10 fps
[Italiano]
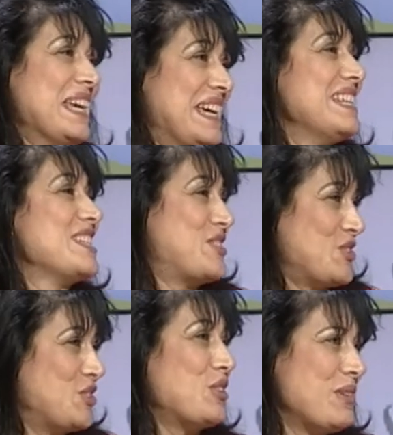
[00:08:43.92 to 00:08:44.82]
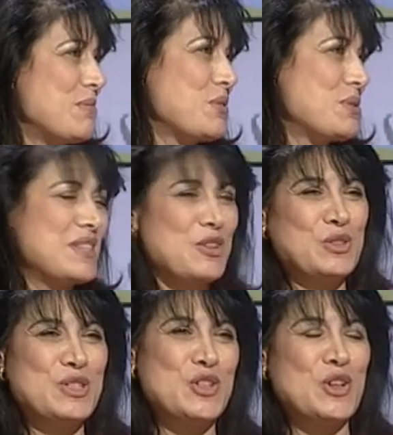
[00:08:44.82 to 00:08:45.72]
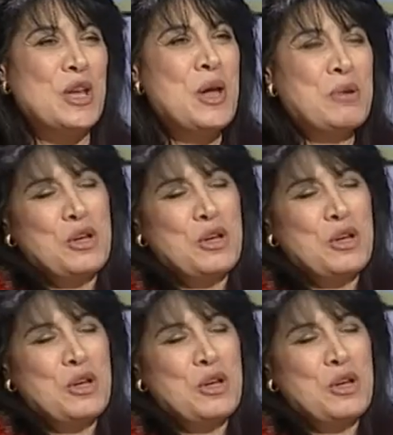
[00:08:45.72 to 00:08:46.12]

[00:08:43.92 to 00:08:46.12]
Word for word: che adesso ci troviamo in queste condizioni, perché